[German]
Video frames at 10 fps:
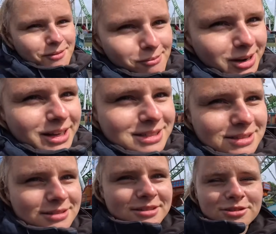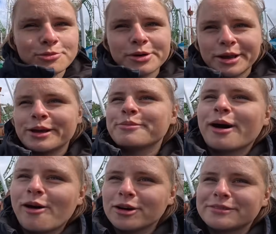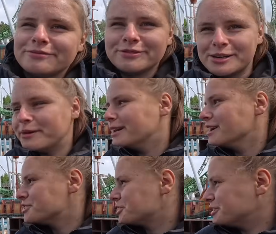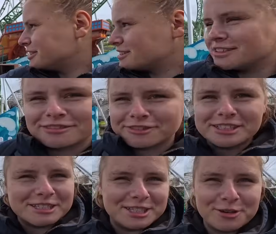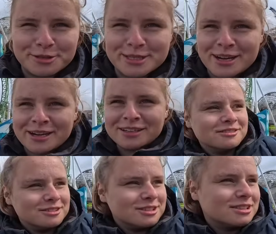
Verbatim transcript: Man hätte es jetzt nicht unbedingt gebraucht, weil man ja schon den Infinity Coaster hat und